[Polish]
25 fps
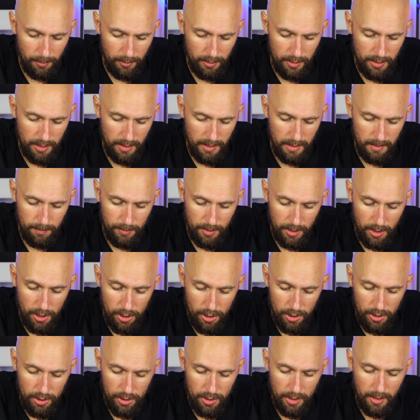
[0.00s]
prościej, jest
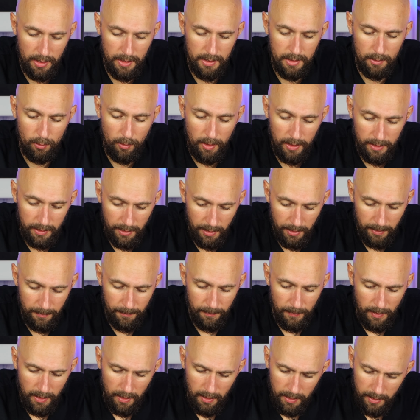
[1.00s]
przejrzyście, jest ładnie.
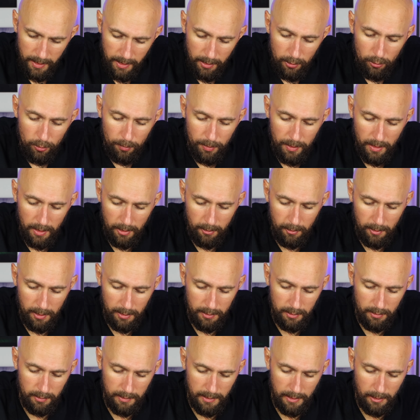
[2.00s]
Ja lubię
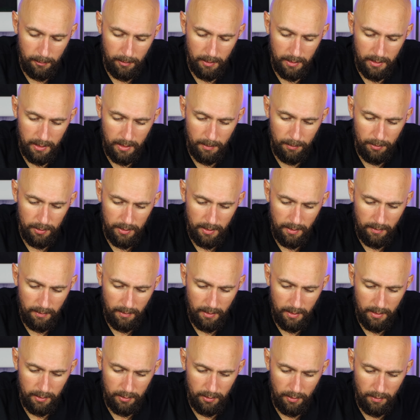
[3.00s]
akurat tą nakładkę, bo ona jest
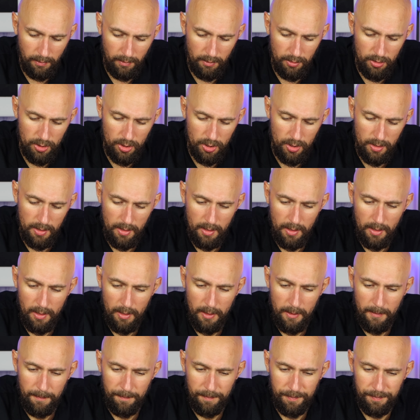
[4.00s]
taka dosyć,
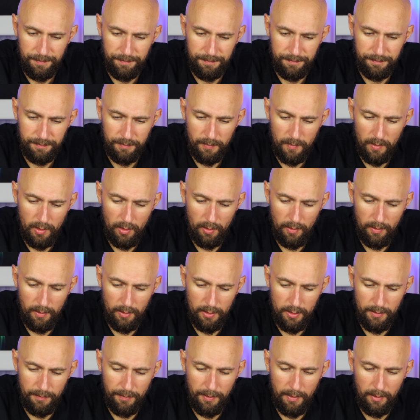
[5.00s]
mm,
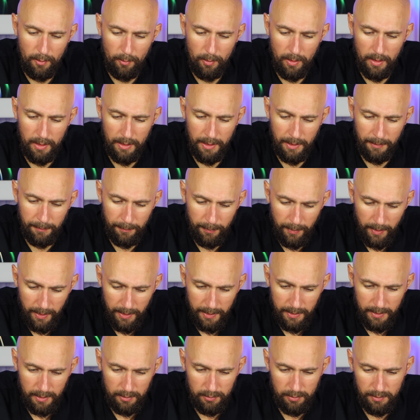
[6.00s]
dosyć wizualnie
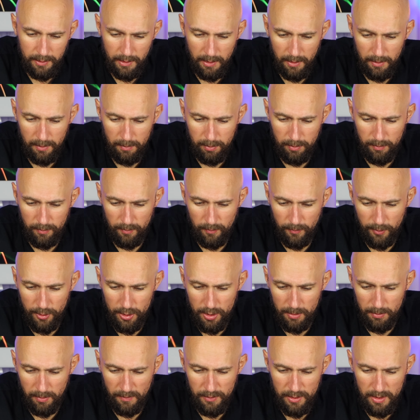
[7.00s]
fajna. Tutaj
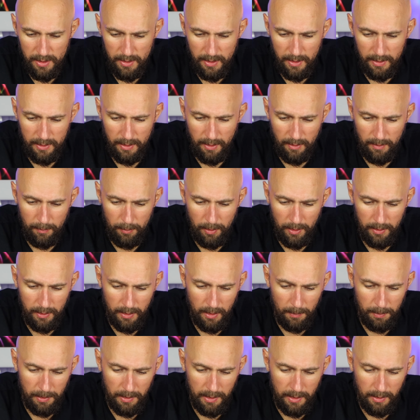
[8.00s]
widzimy wszystkie te zbędne
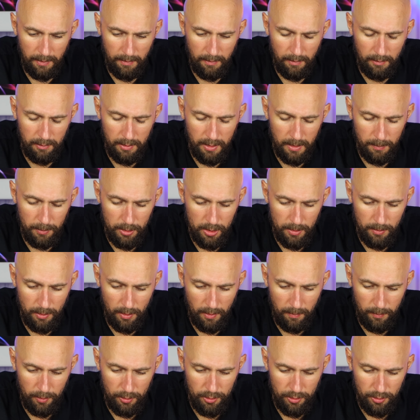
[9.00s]
aplikacje, które możemy
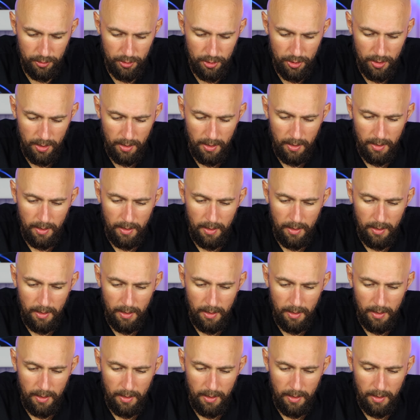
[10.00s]
rozpocząć